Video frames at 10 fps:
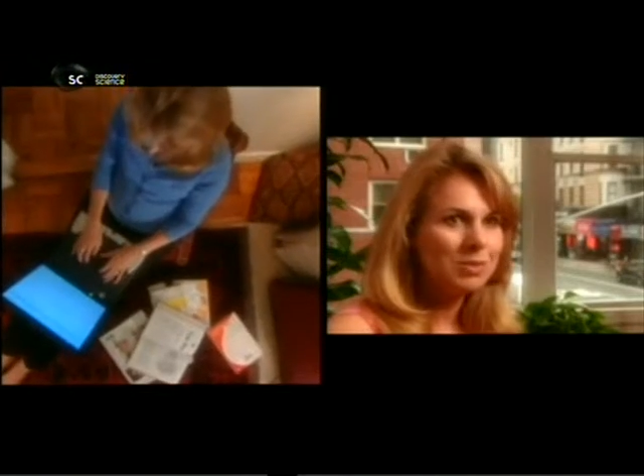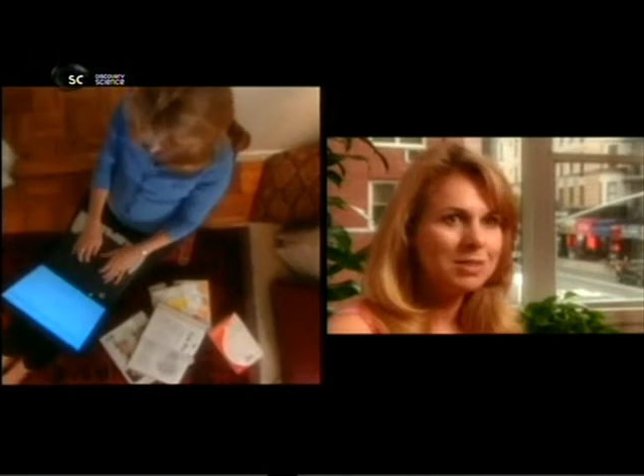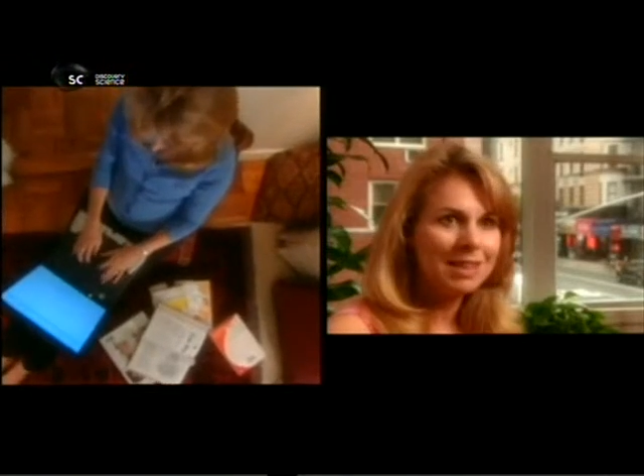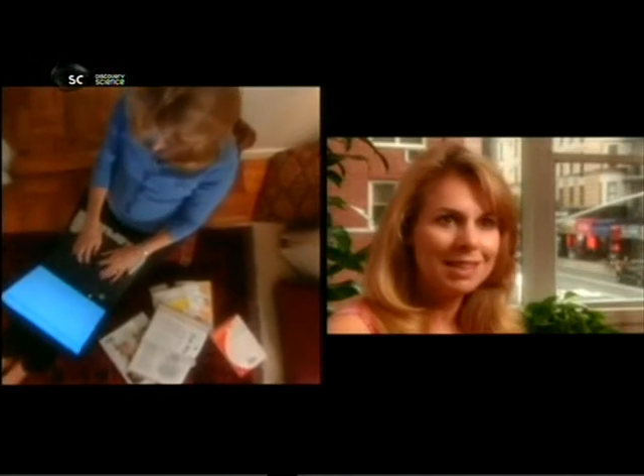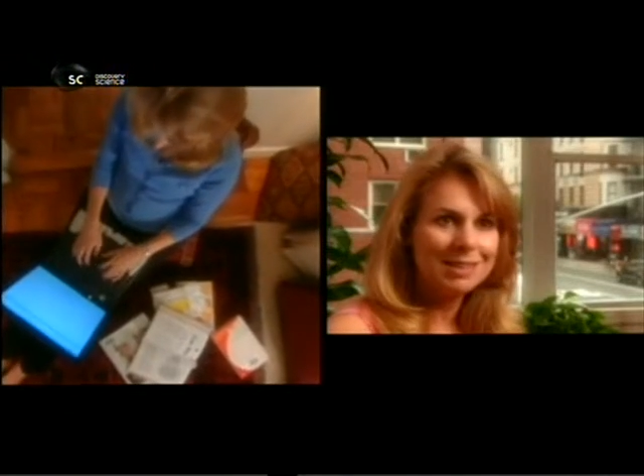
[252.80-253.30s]

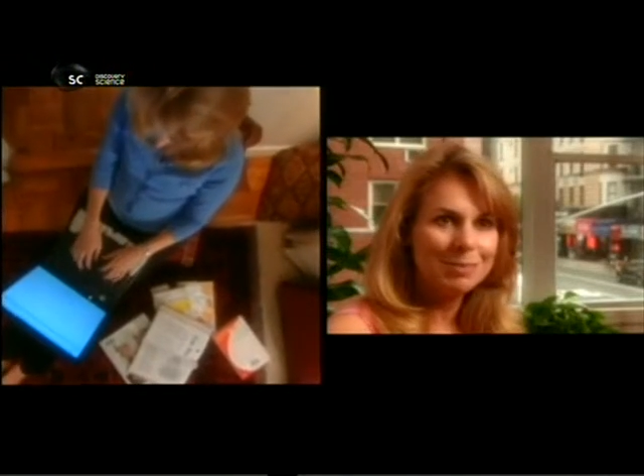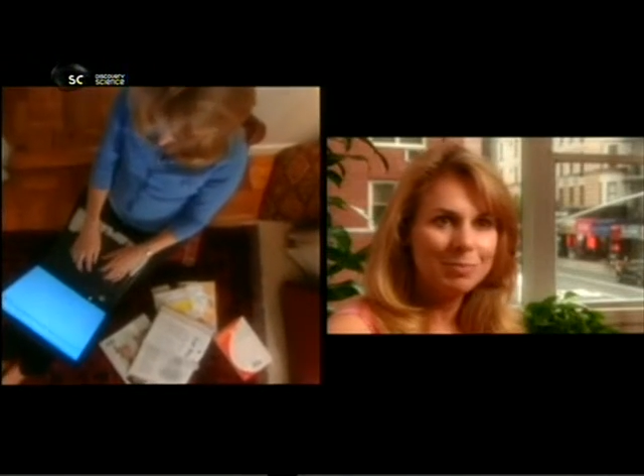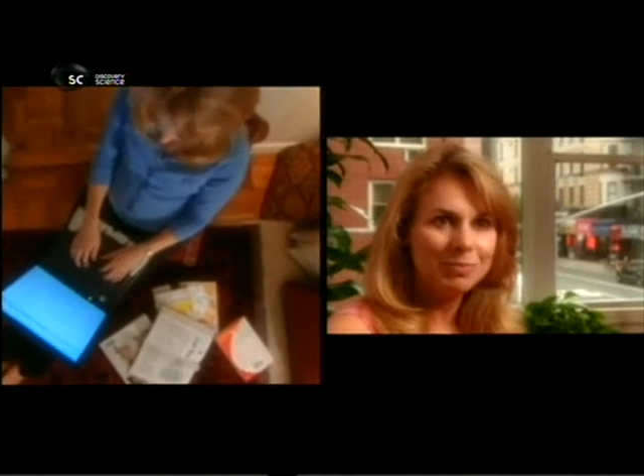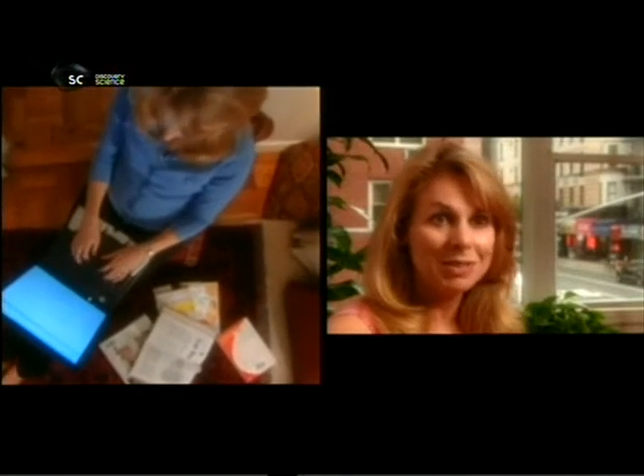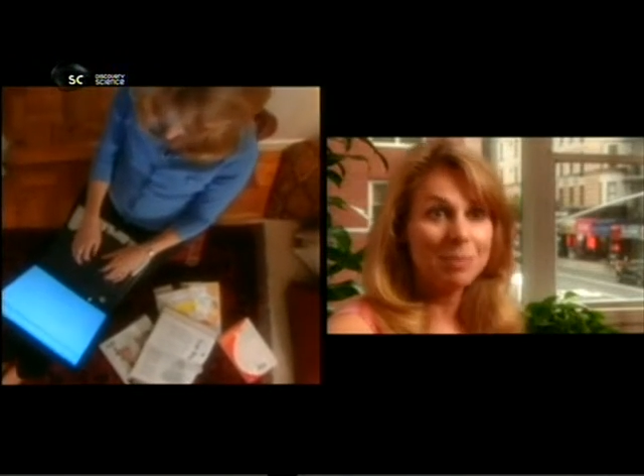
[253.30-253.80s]
Такое
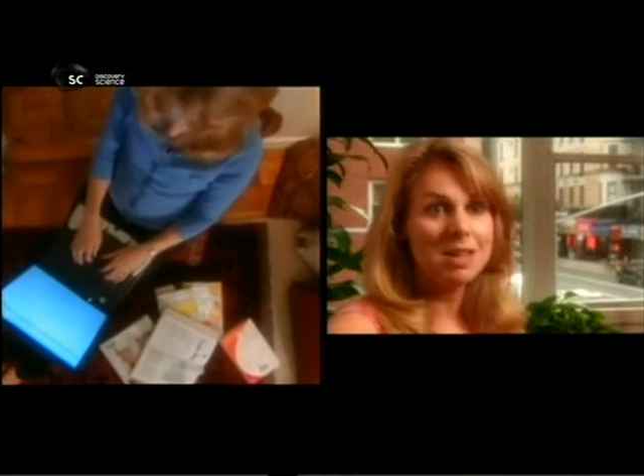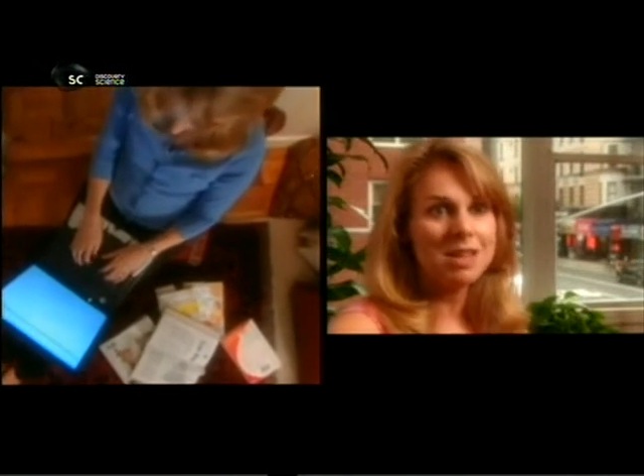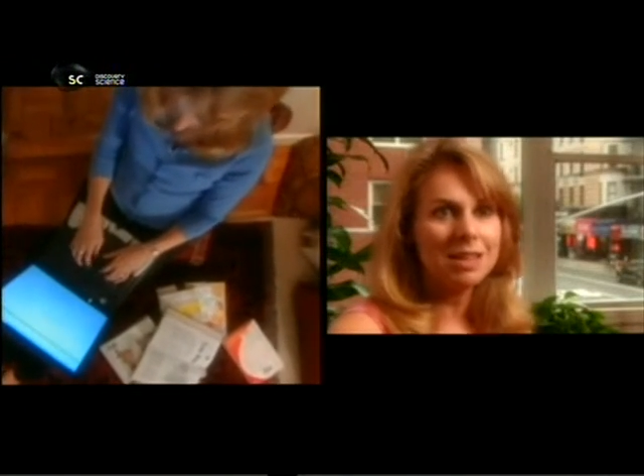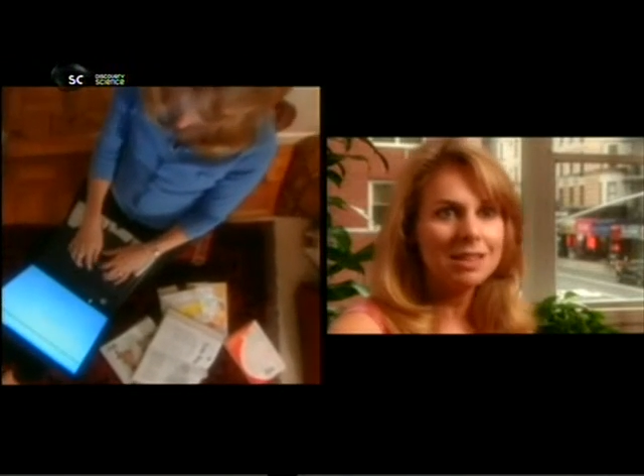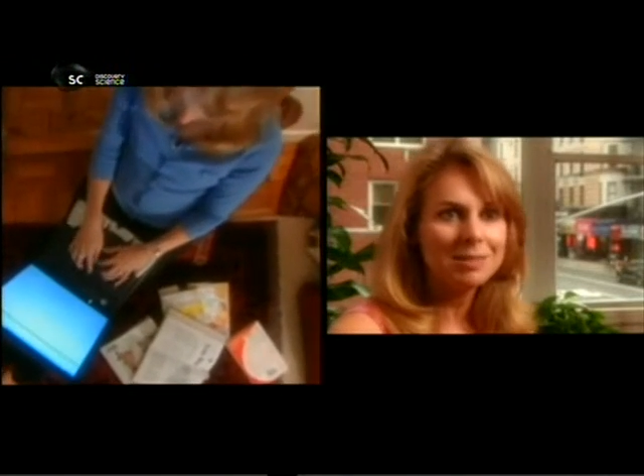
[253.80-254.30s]
чувство, будто
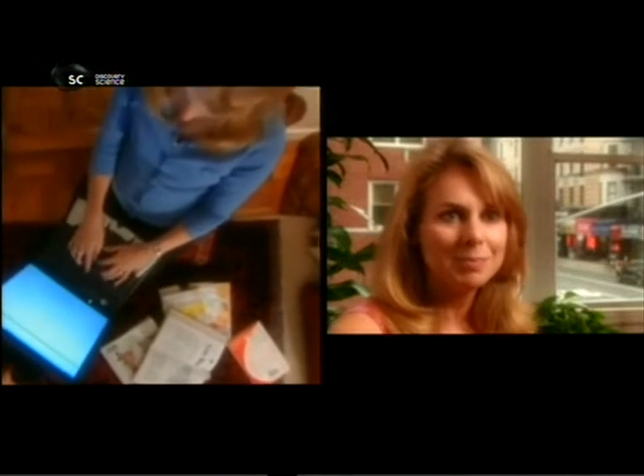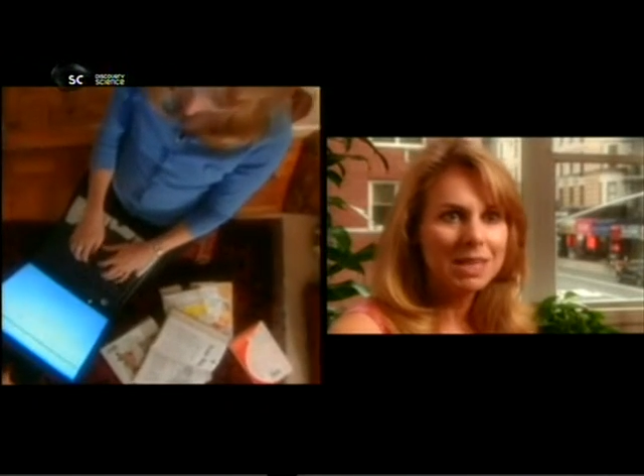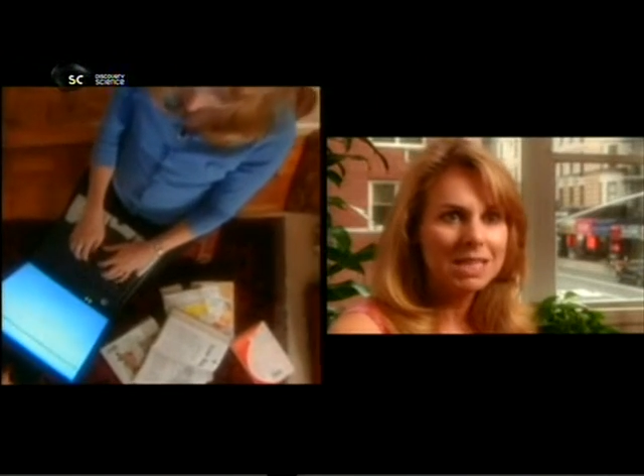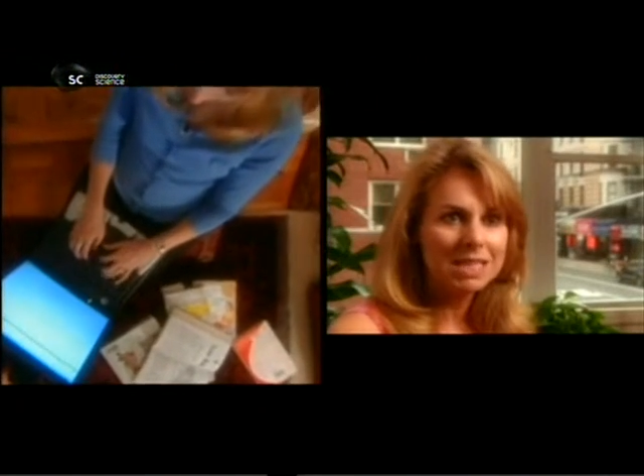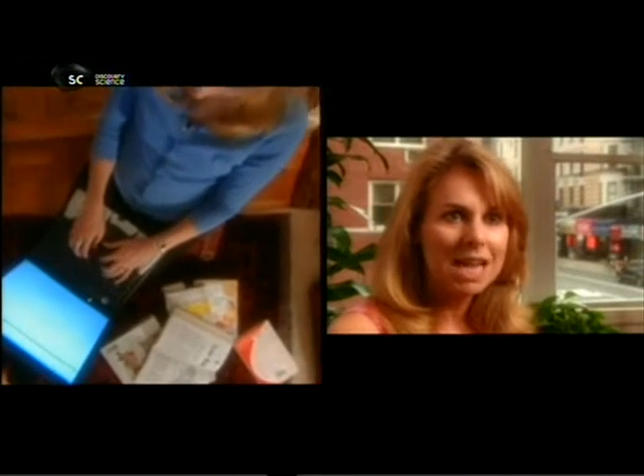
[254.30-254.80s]
идет
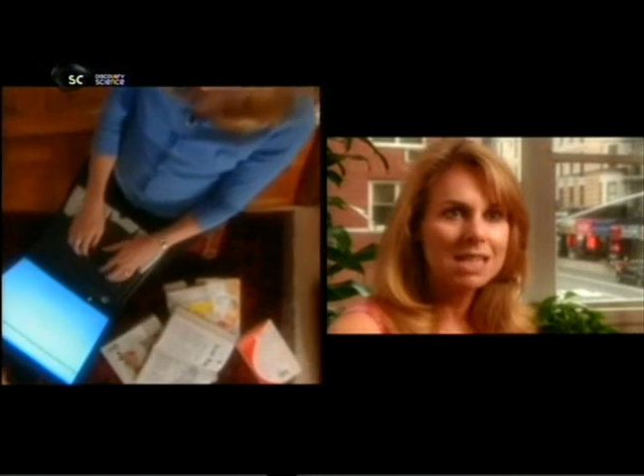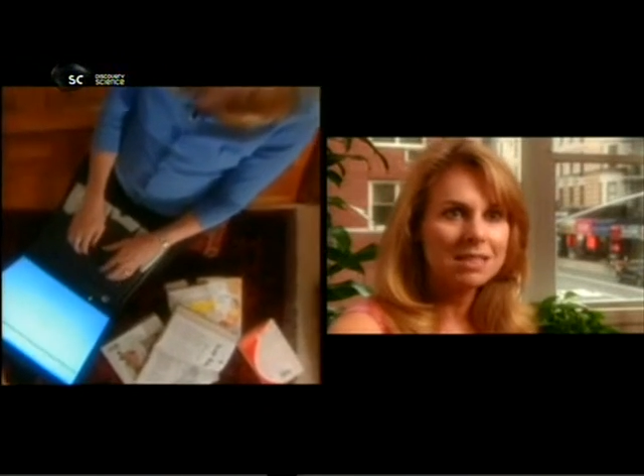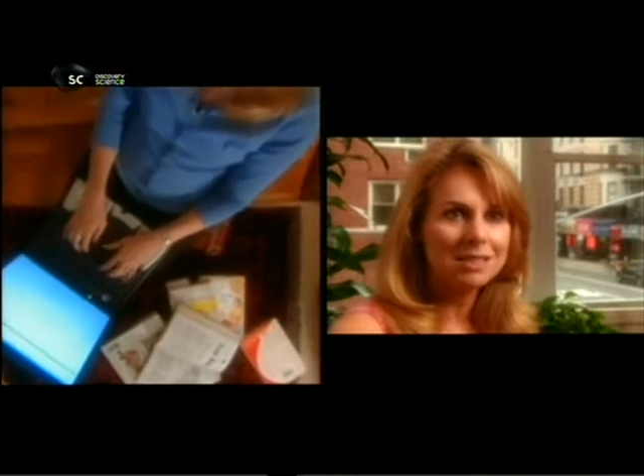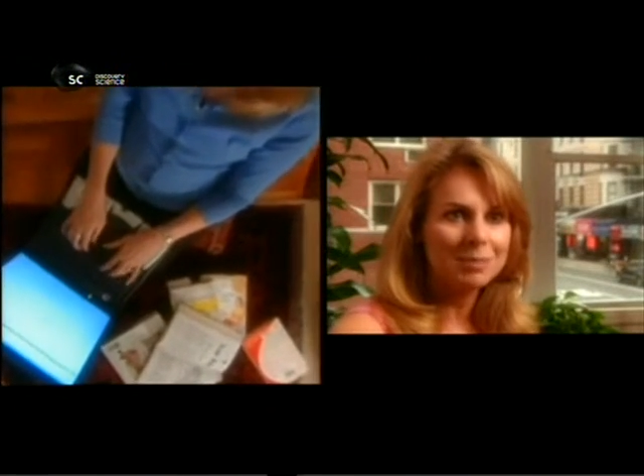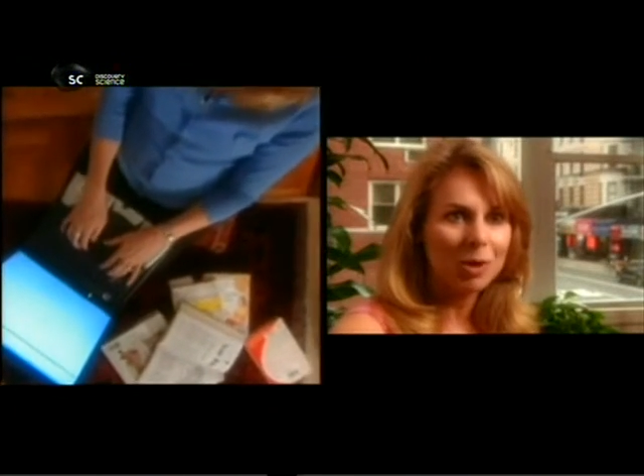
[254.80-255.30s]
важный
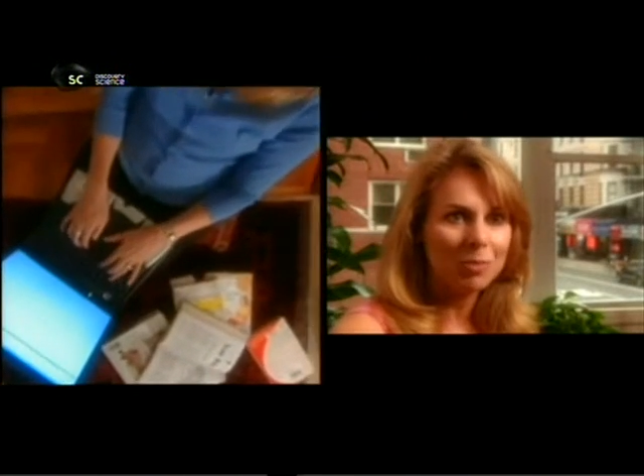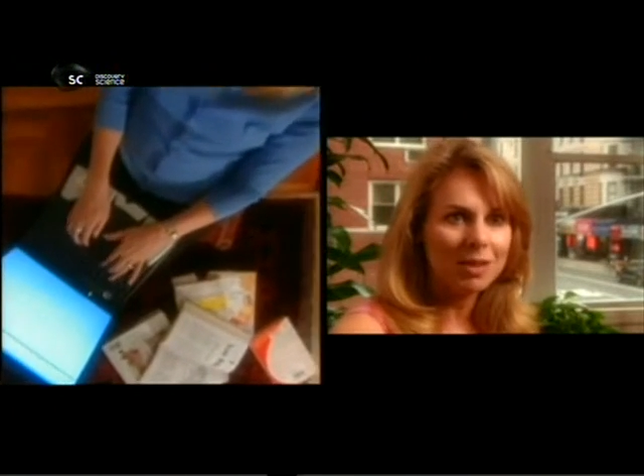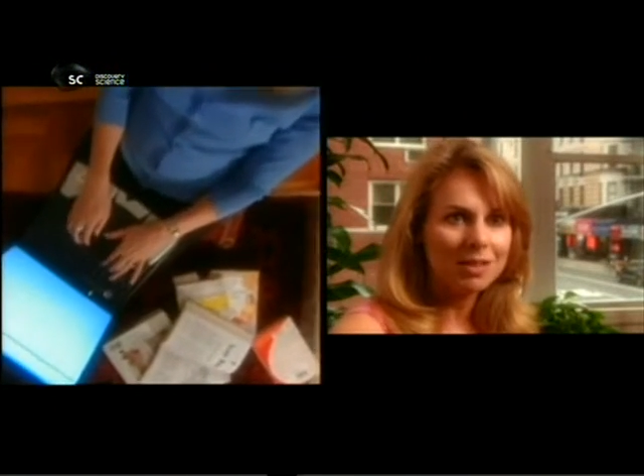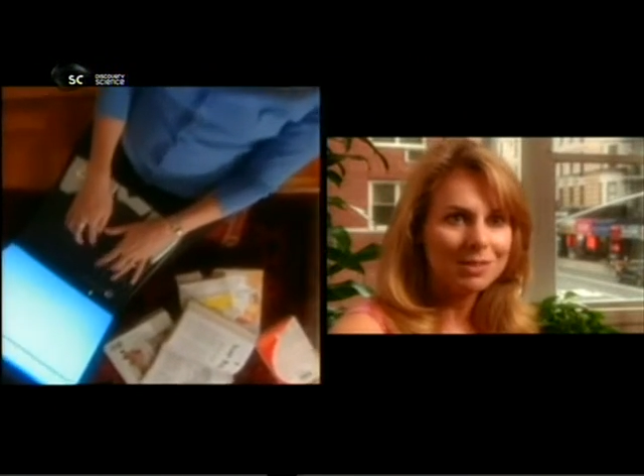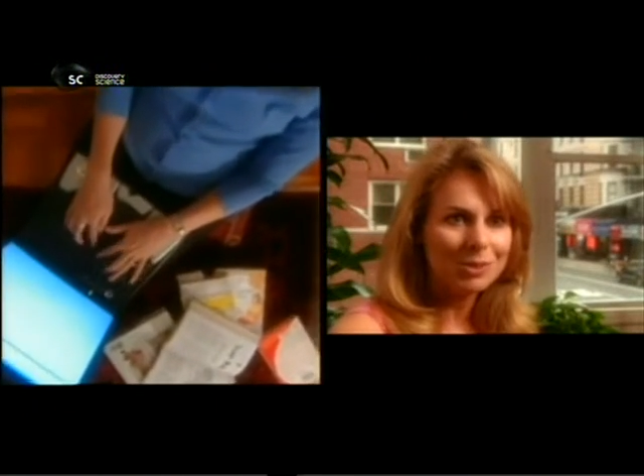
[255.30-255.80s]
научный
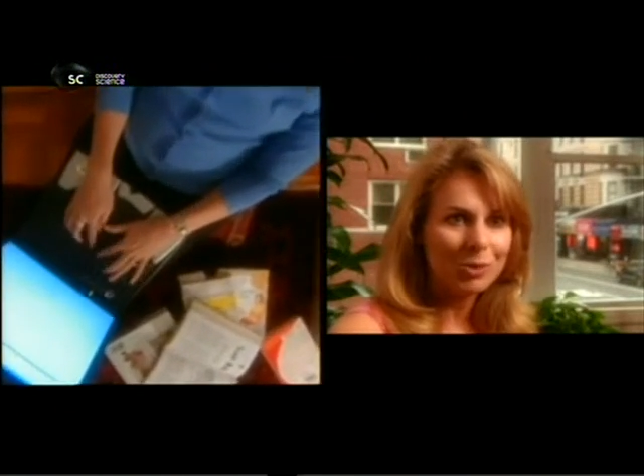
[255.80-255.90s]
эксперимент.